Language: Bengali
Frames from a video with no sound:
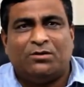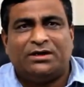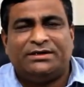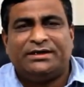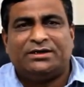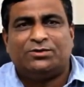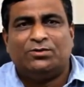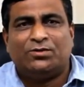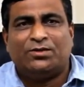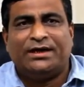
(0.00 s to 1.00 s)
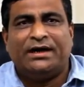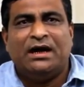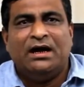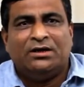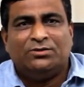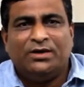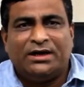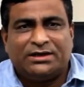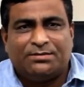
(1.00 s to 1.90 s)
মডেল থেকে শুরু করে দুই